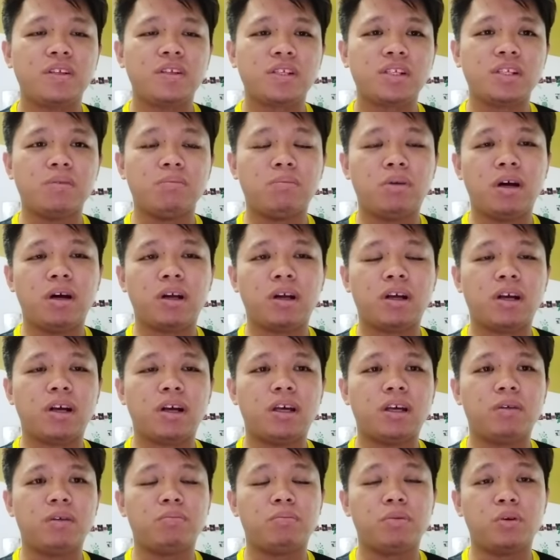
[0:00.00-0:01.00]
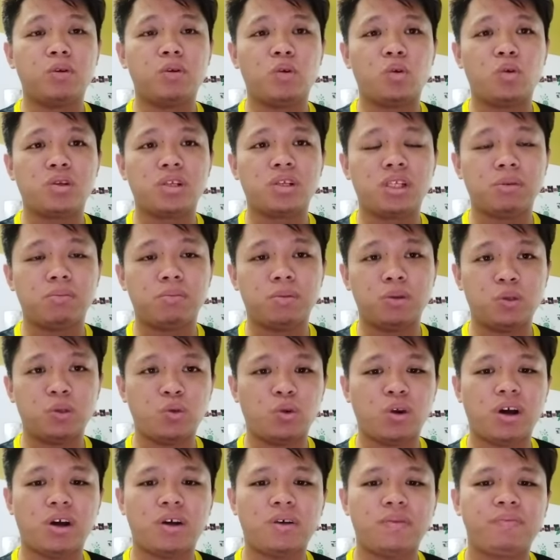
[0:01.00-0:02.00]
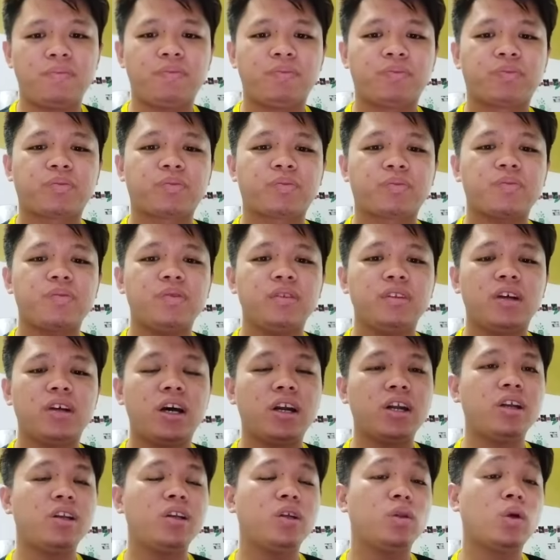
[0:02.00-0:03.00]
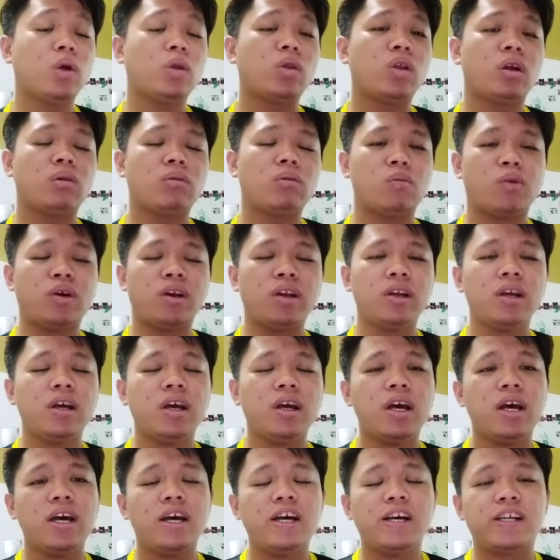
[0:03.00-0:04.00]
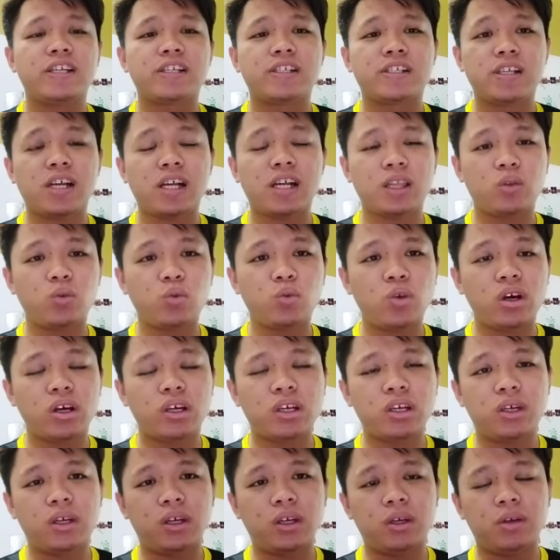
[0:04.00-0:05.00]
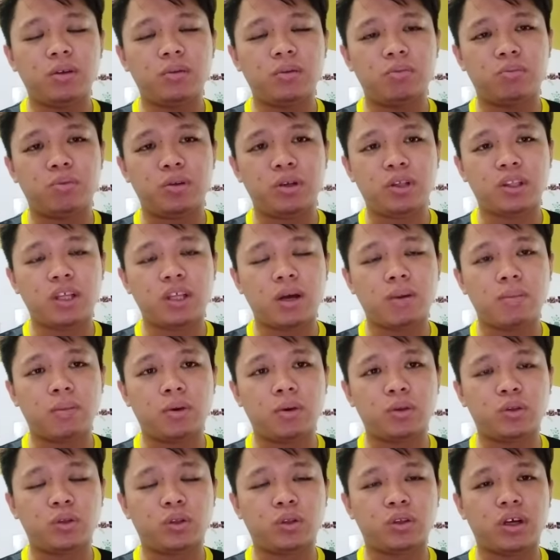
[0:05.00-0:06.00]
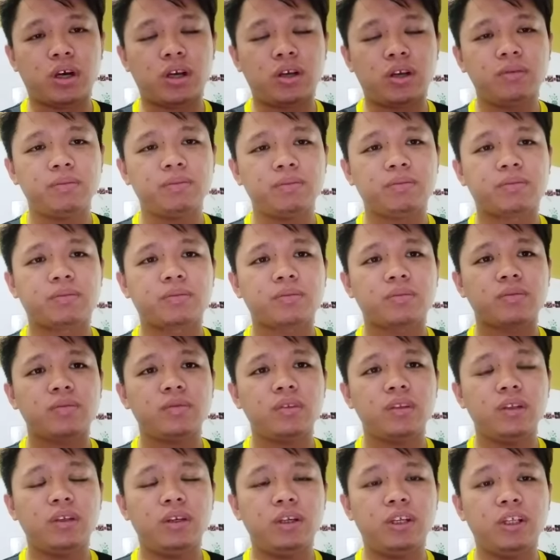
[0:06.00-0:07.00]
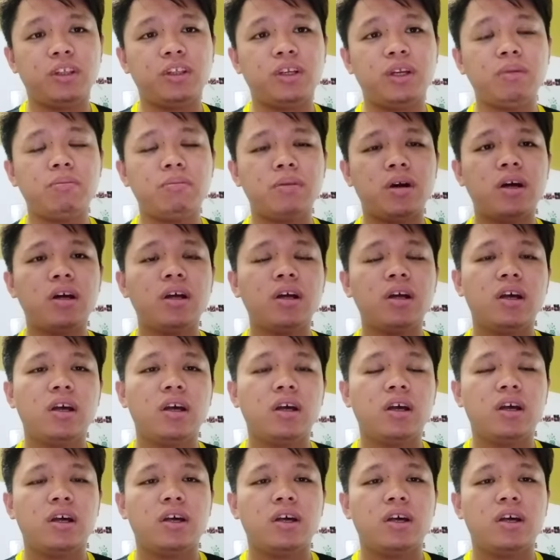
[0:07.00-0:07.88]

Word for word: sebagai pengurusi pejuang Hari ini tuan-tuan dan satu lagi berita mengejutkan diterima